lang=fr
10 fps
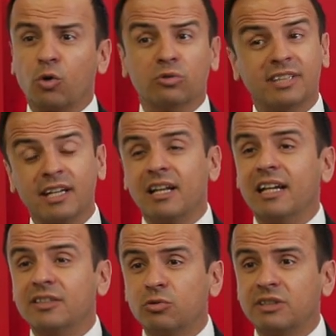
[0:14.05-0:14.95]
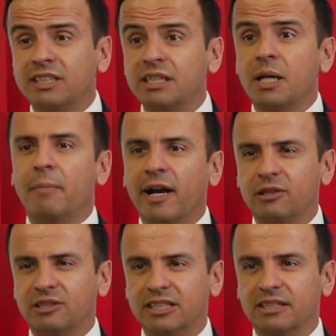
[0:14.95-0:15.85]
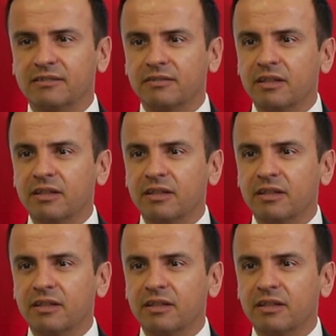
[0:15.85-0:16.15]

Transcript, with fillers: concerne les outils marketing.